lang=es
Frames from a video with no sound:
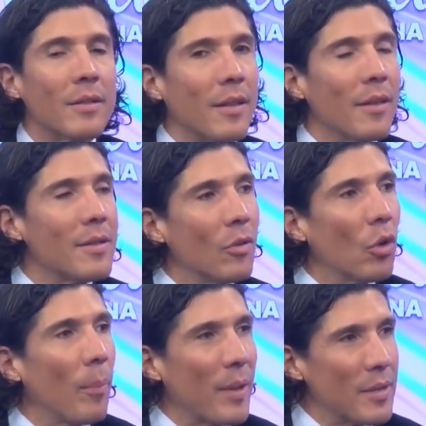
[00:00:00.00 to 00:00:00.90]
te está
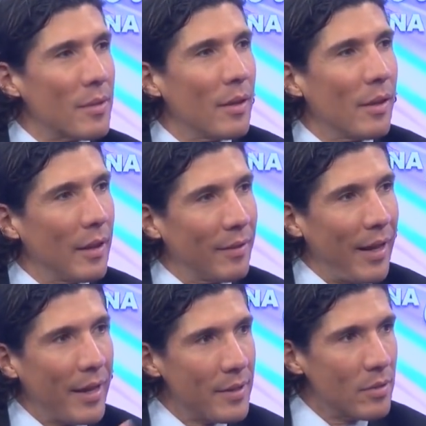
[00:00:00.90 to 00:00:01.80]
diciendo que pasaste de
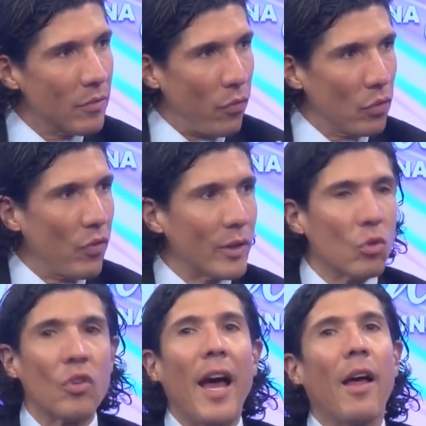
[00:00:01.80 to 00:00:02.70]
tres
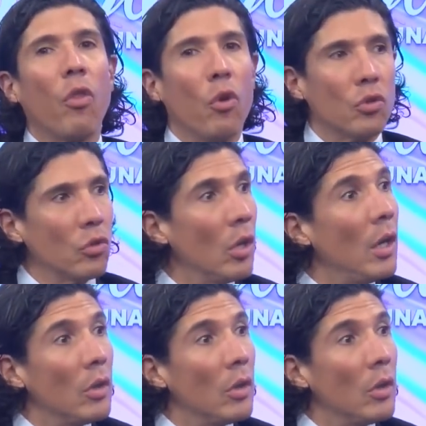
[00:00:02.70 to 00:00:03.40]
fosfatos a dos.